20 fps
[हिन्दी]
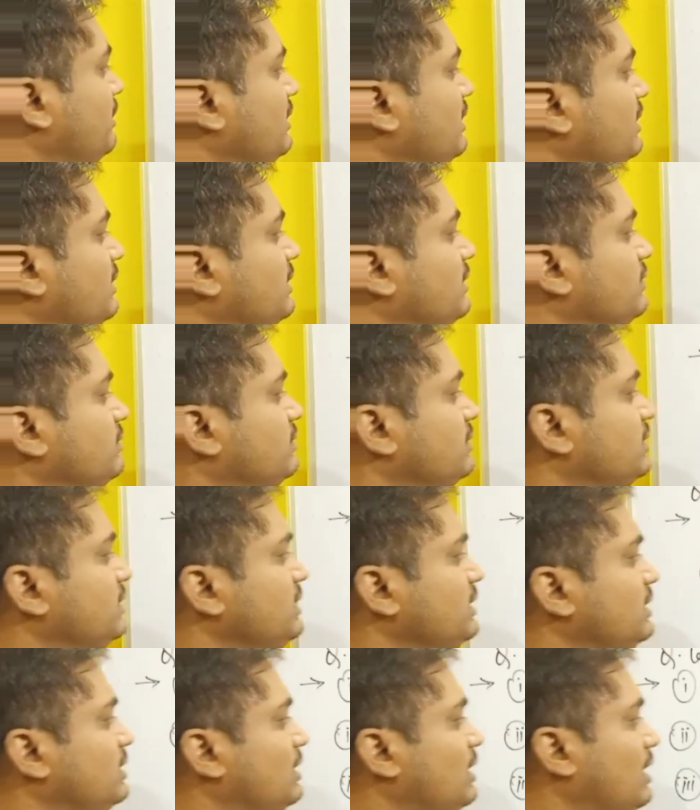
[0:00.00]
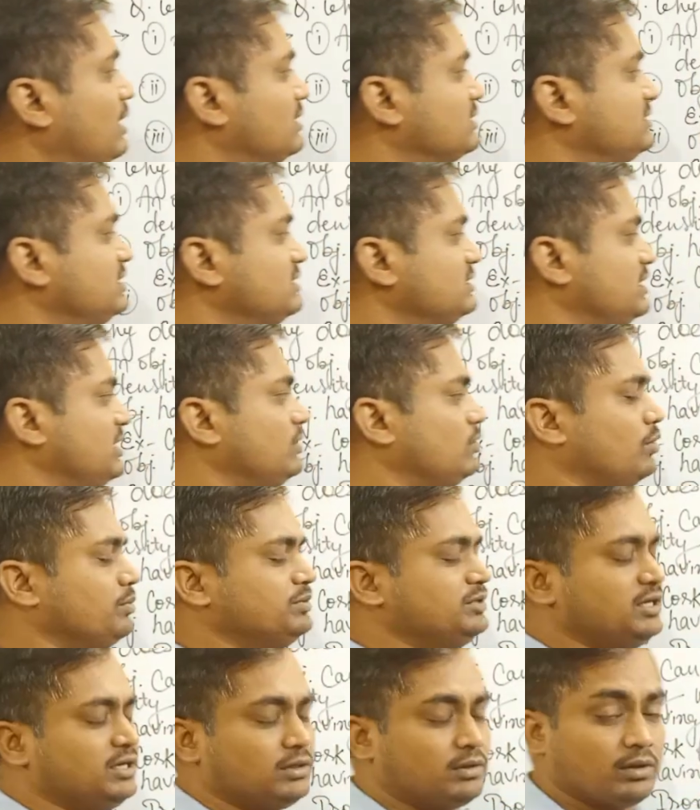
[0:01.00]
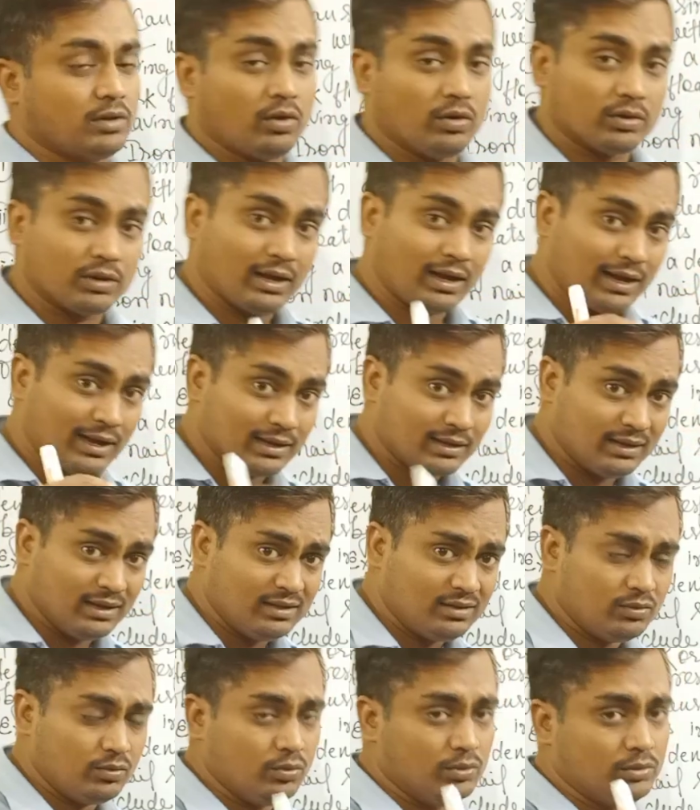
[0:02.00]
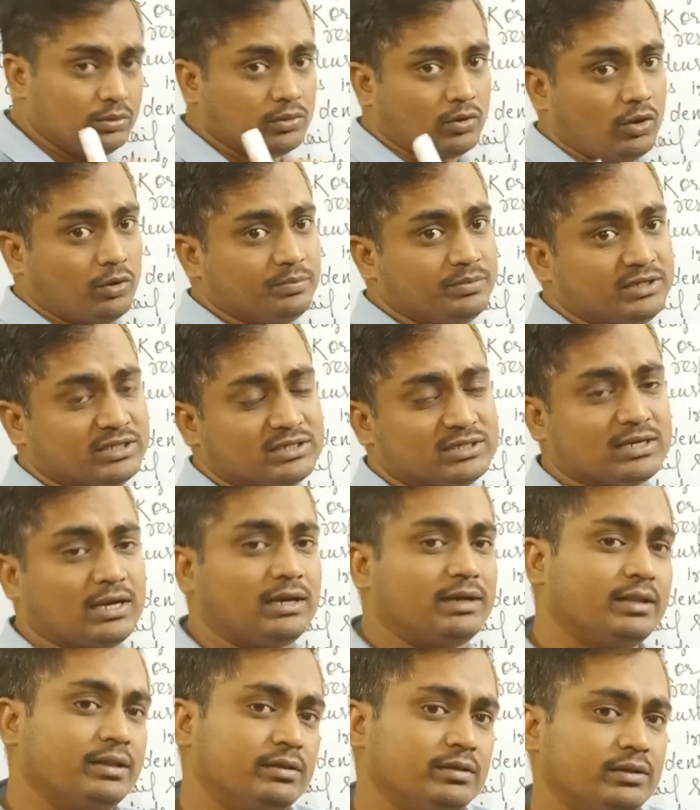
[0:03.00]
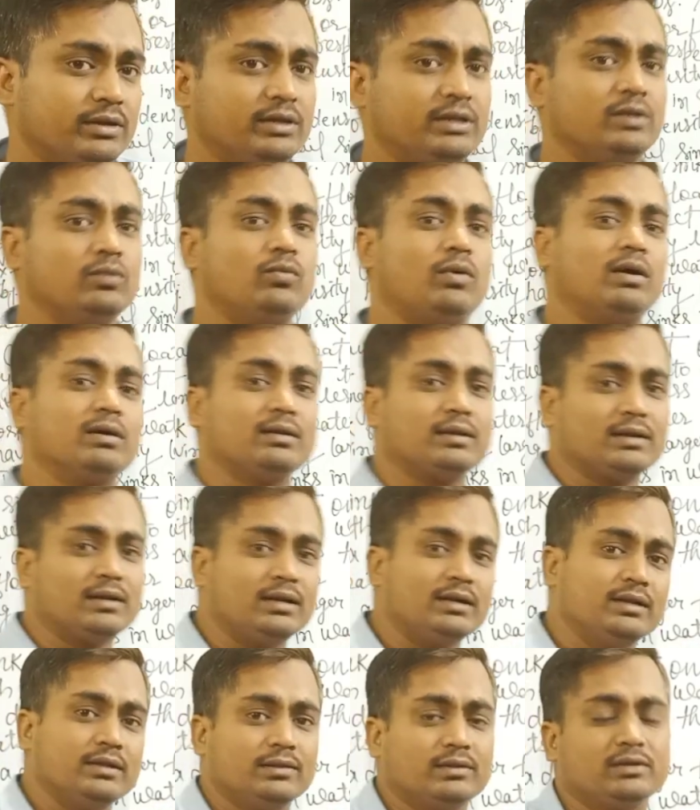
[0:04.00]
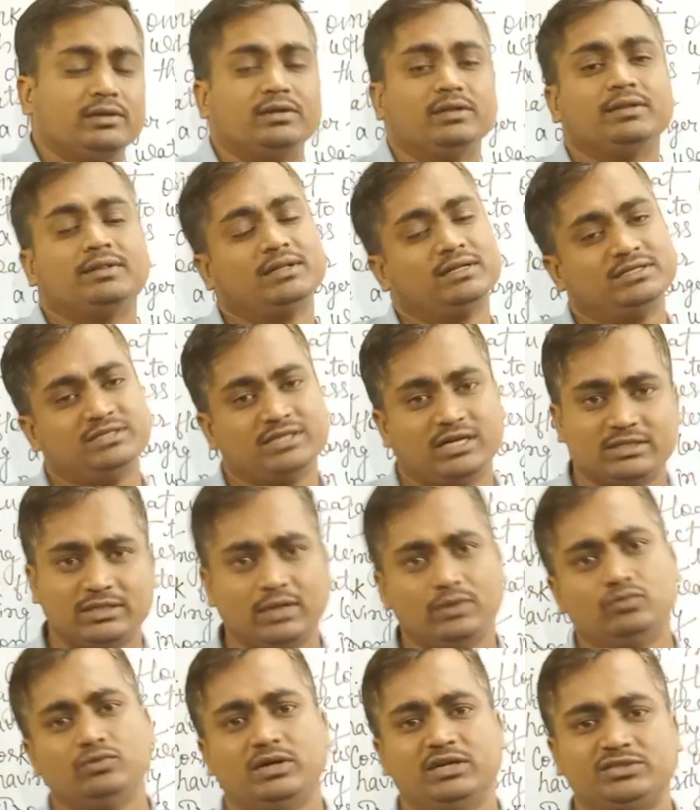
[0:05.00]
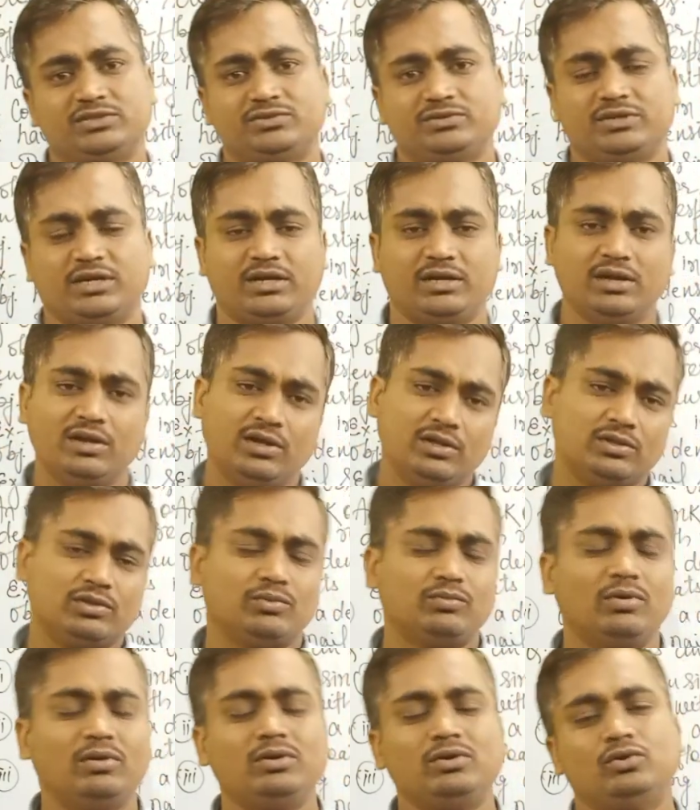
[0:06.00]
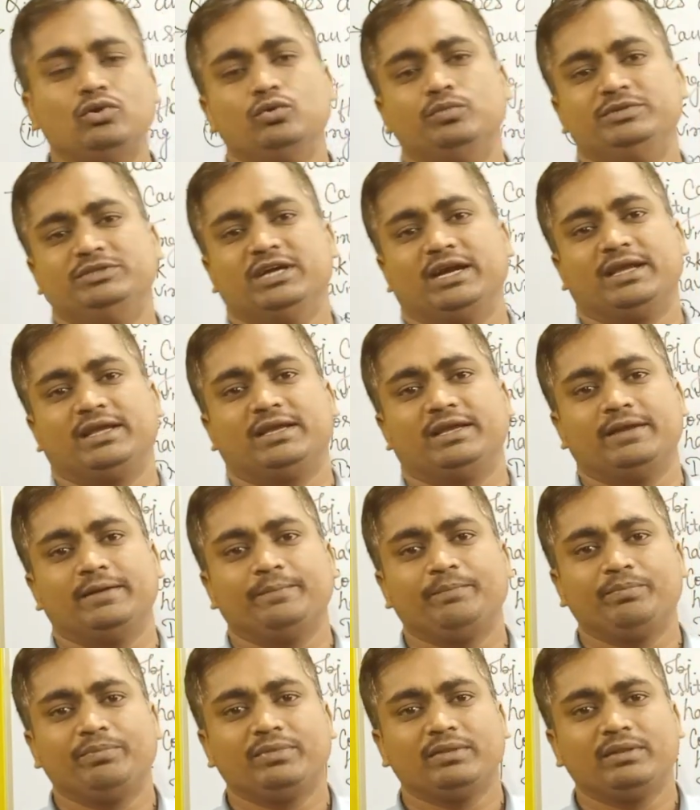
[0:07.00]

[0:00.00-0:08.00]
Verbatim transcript: हैविंग अ डेंसिटी लार्जर देन ऑब्जेक्ट और अगर उस ऑब्जेक्ट का डेंसिटी वाटर के डेंसिटी से ज़्यादा हुआ स्टूडेंट तो वो डूब जाएगी